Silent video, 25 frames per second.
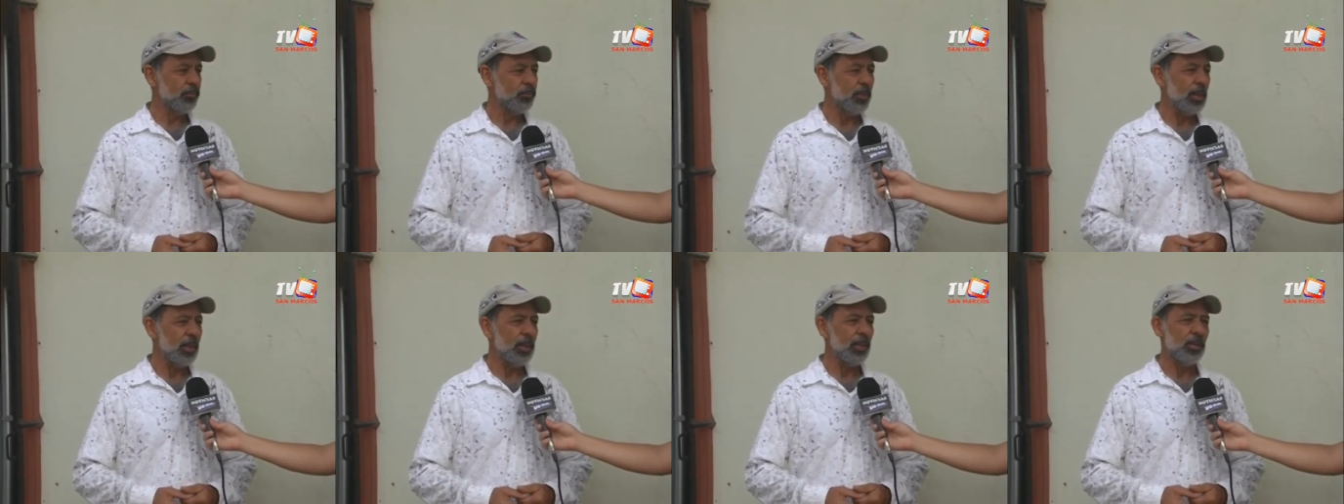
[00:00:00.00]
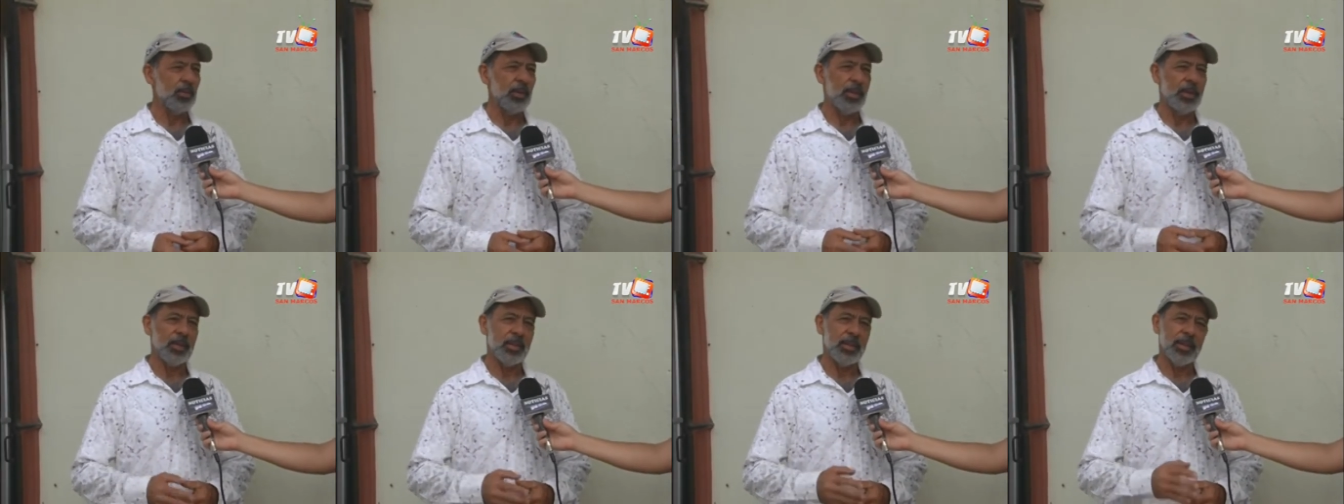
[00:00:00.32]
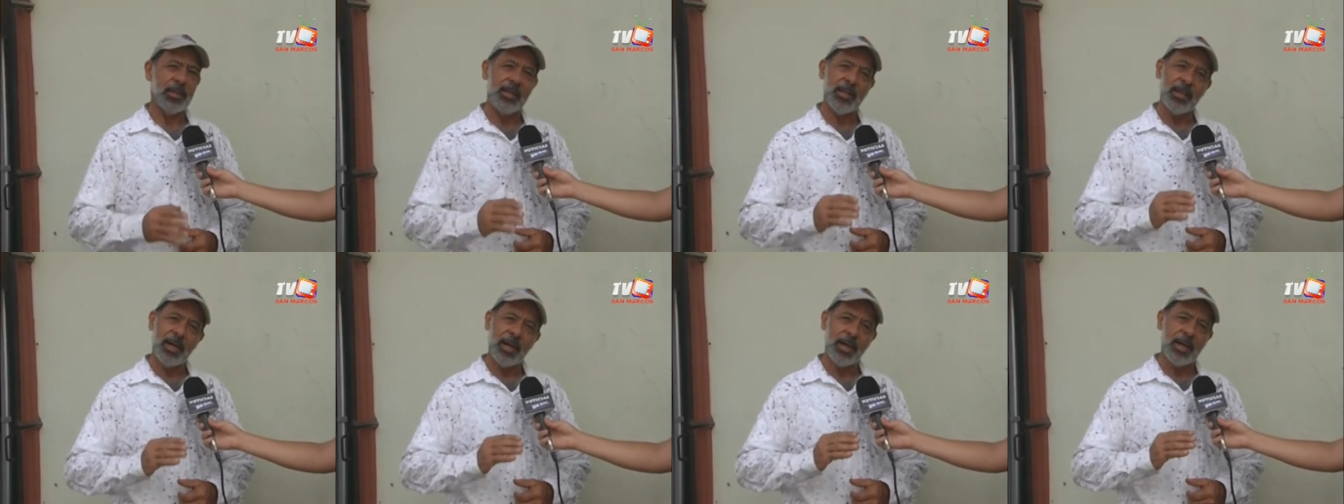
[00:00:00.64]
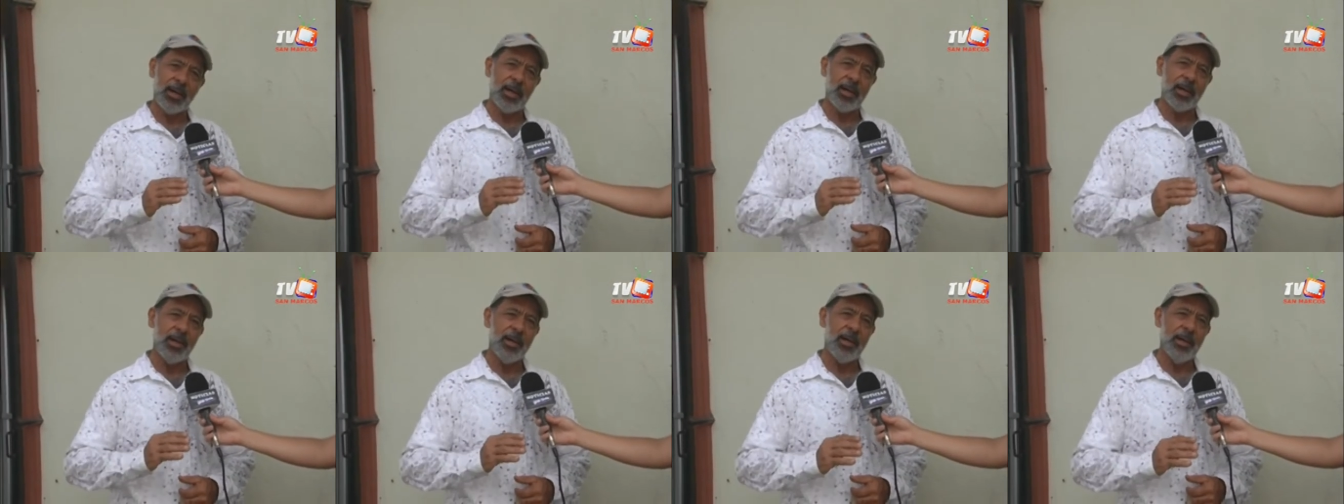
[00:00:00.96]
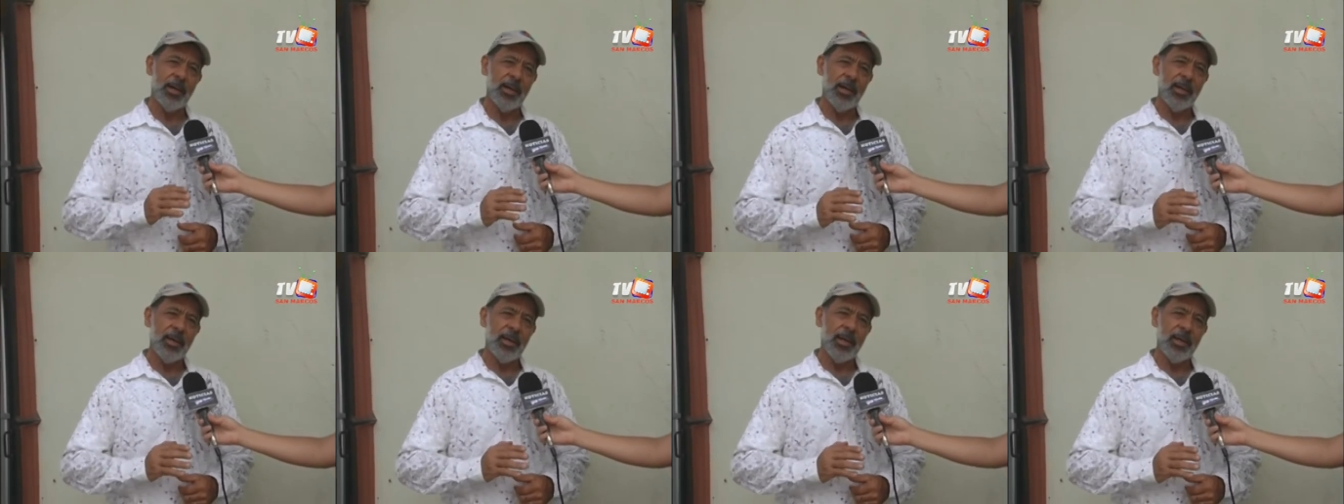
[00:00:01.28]
Entonces la,
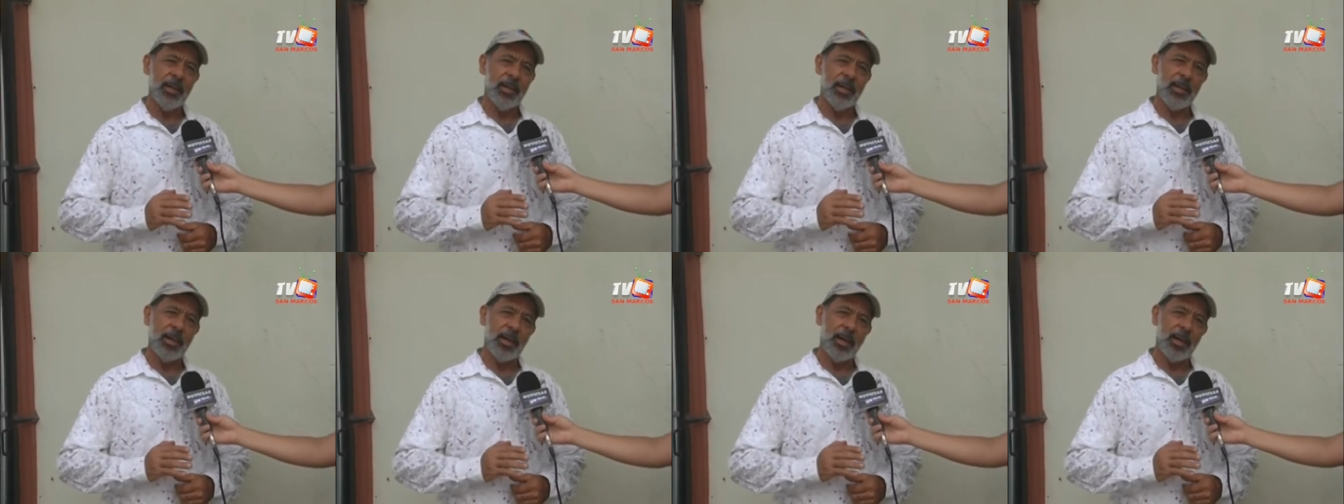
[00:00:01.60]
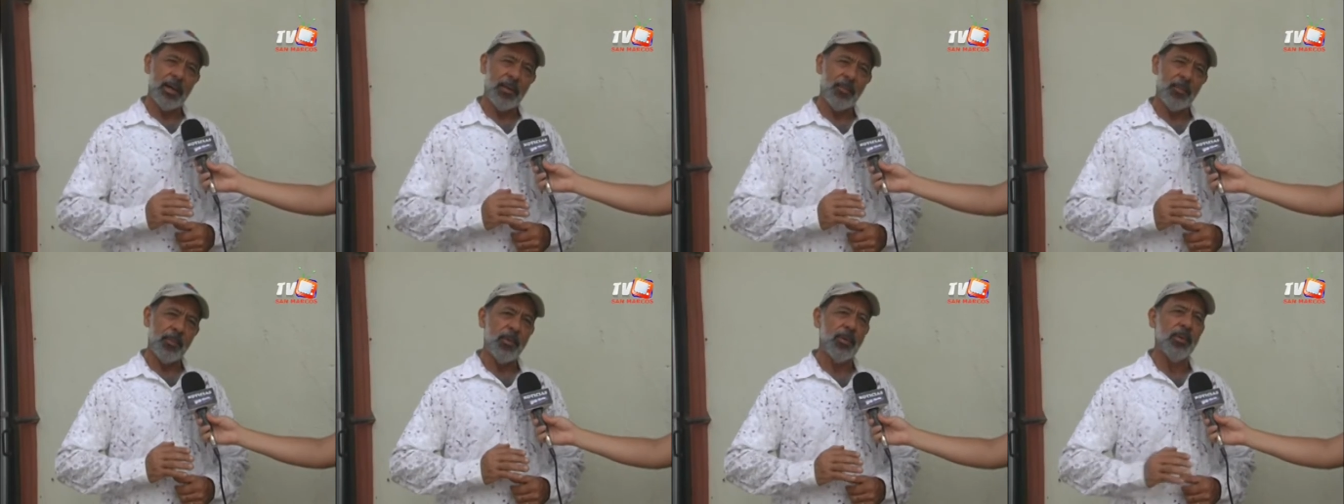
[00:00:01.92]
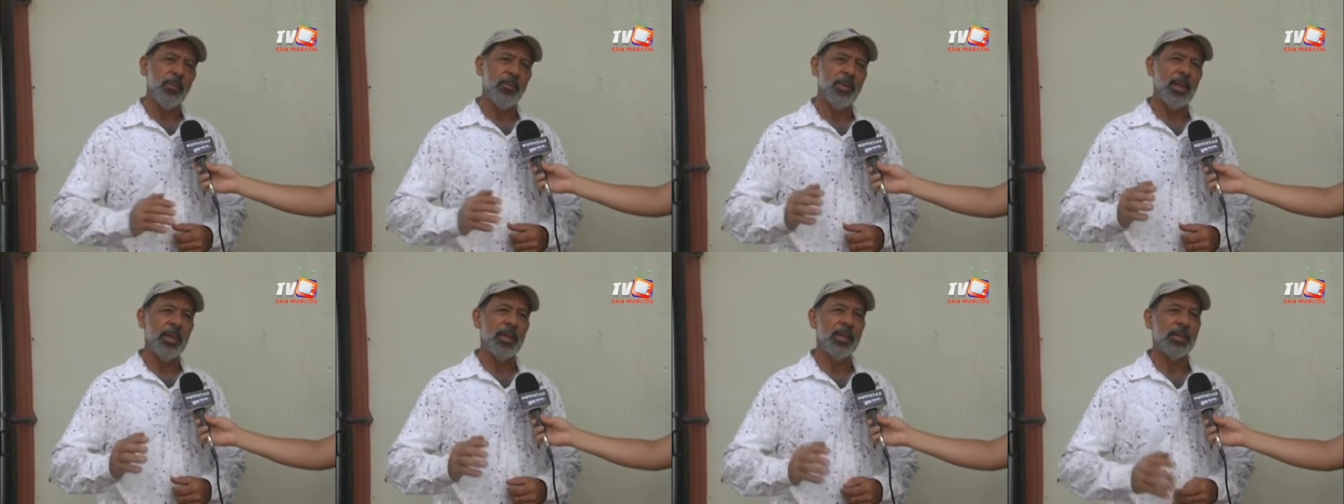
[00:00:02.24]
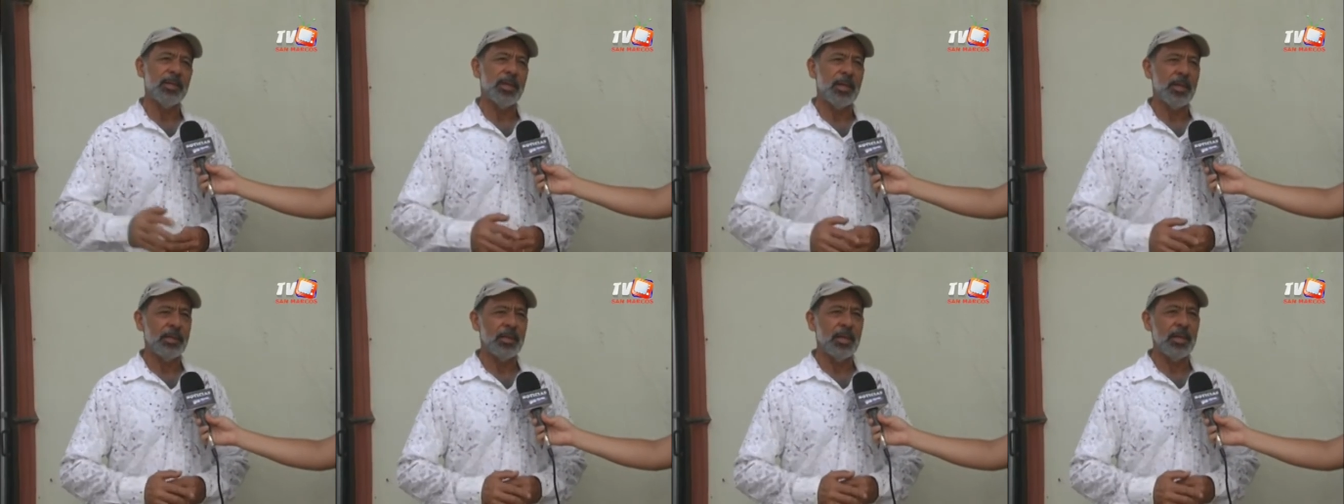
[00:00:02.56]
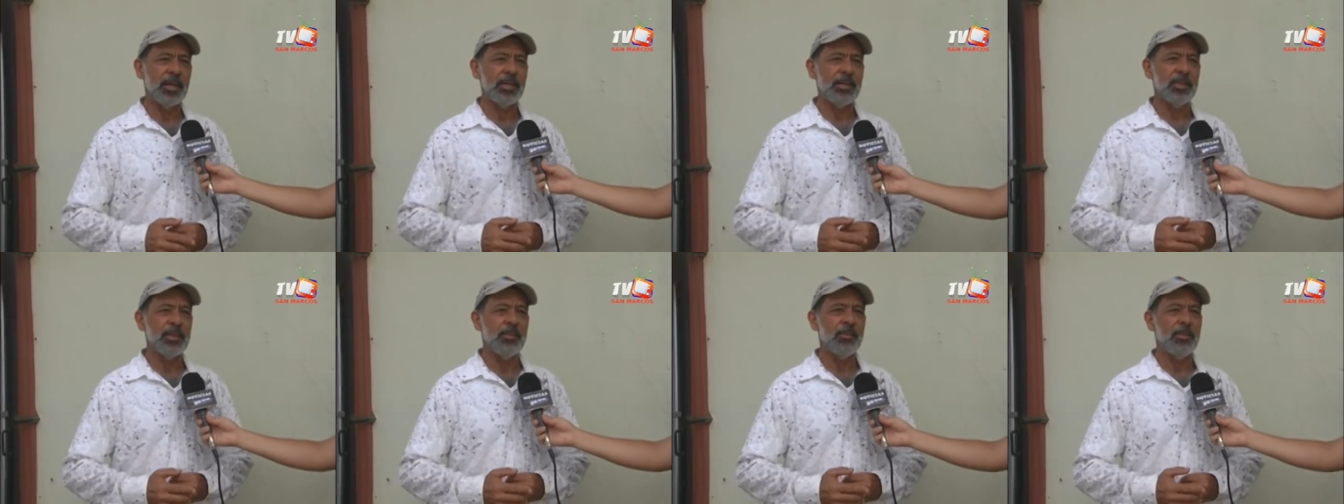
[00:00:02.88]
la forma de tratar
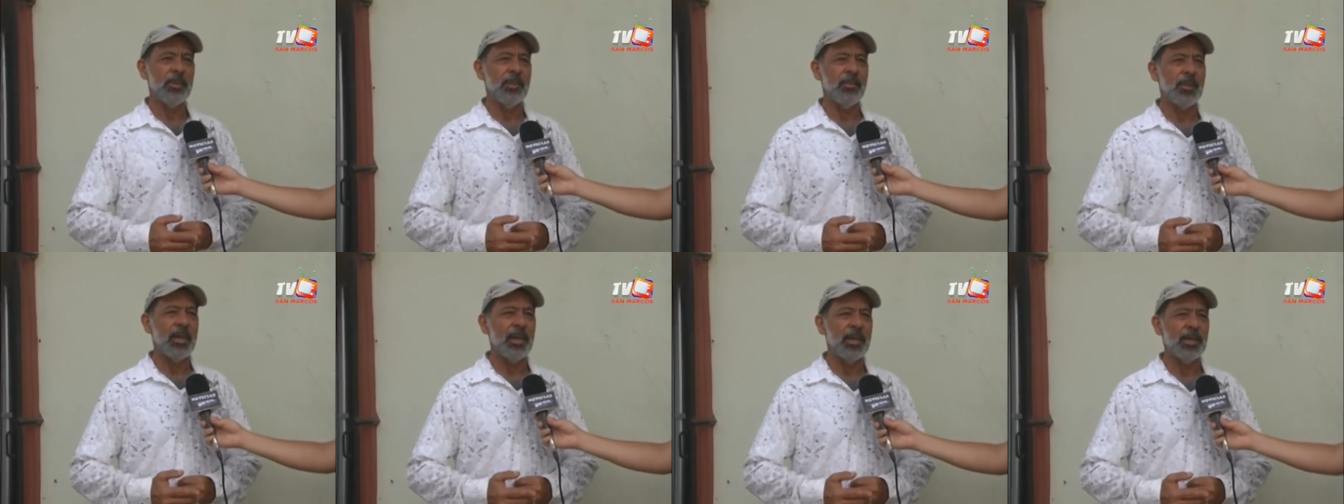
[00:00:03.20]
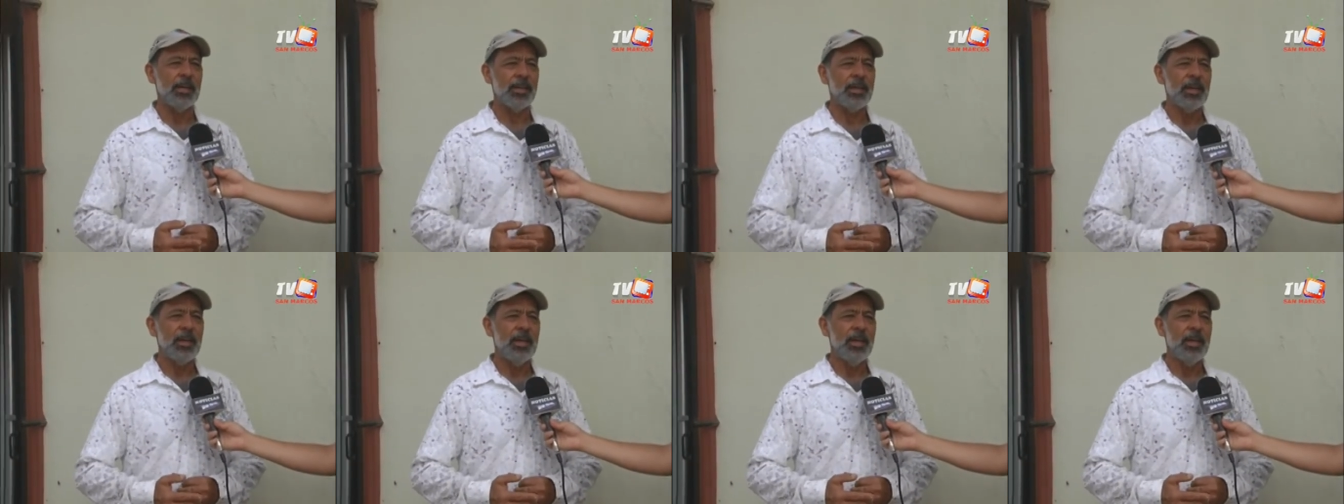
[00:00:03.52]
esa enfermedad,